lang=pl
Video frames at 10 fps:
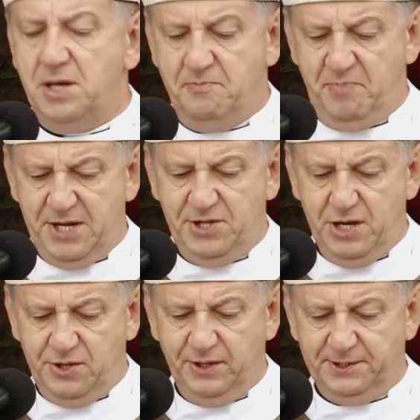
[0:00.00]
Bracie i
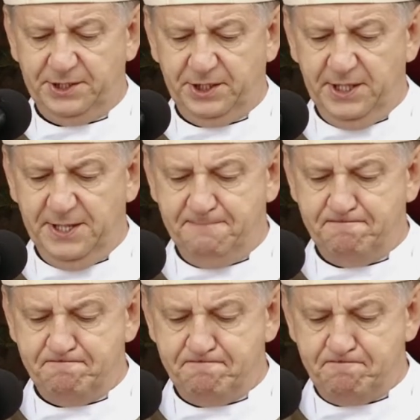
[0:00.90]
siostry,
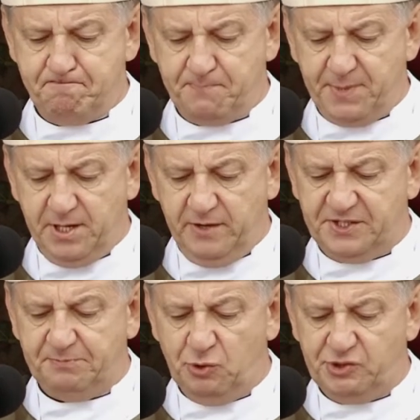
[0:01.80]

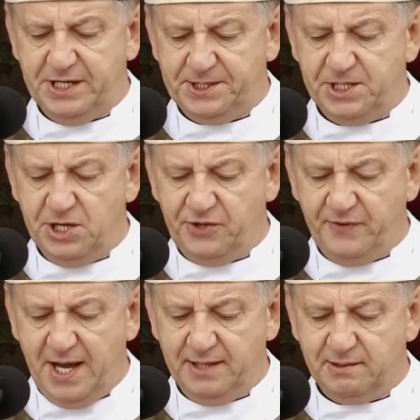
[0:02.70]
współczesny
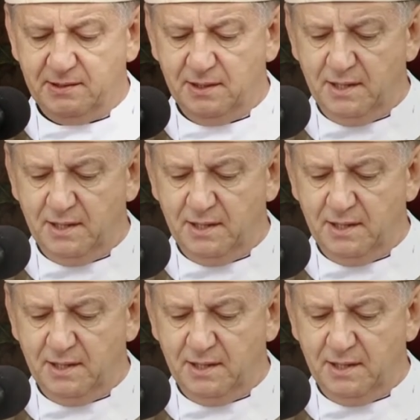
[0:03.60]
świat